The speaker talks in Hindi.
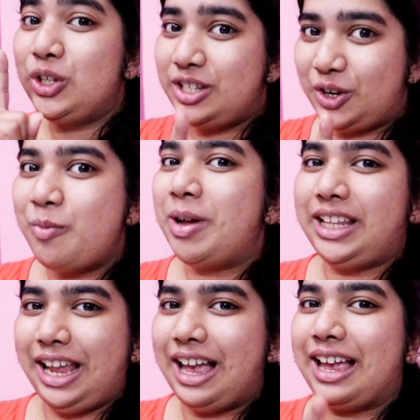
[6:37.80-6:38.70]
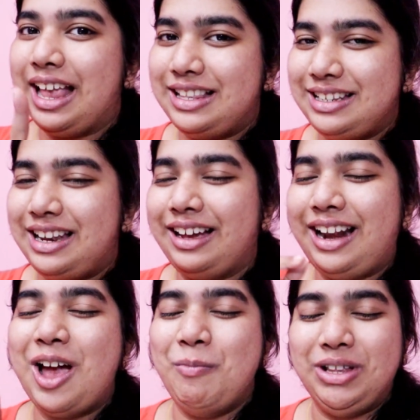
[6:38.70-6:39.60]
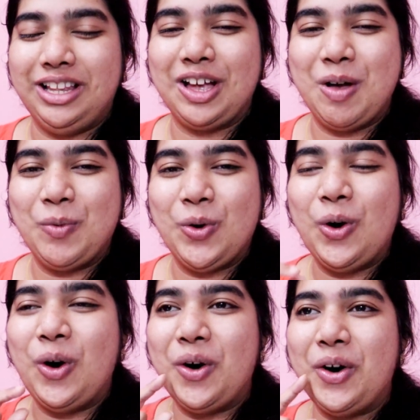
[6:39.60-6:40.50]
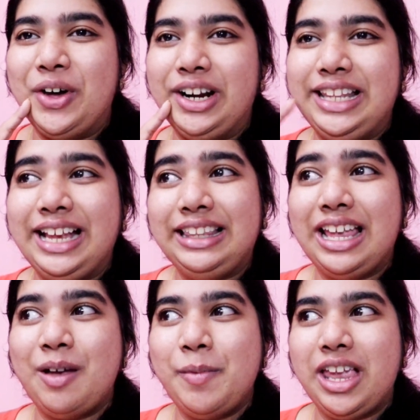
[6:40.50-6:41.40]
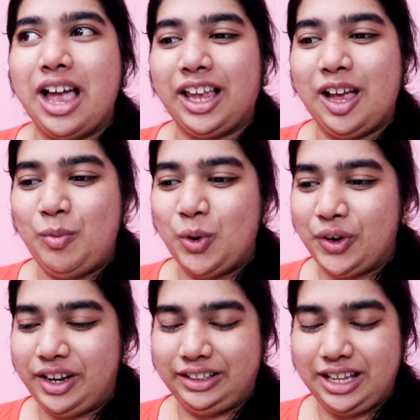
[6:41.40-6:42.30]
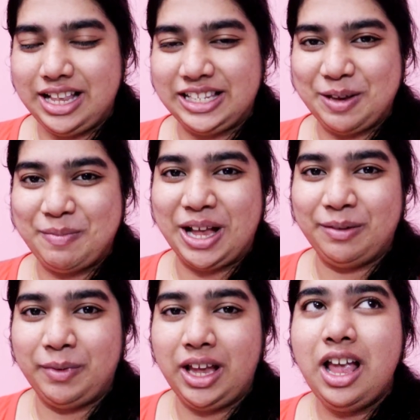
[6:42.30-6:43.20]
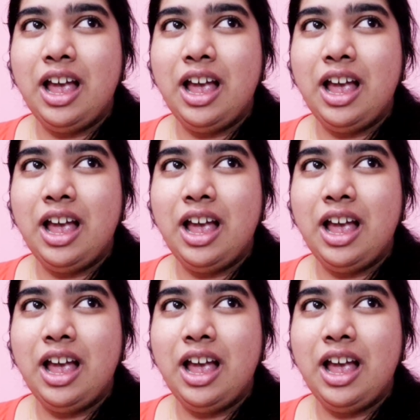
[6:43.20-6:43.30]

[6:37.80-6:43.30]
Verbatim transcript: तो ज़रूर बताइएगा कैसे लग रहा है अभी तक आपको और देखते हैं अभी क्या क्या हम लोग करते हैं इसके बाद में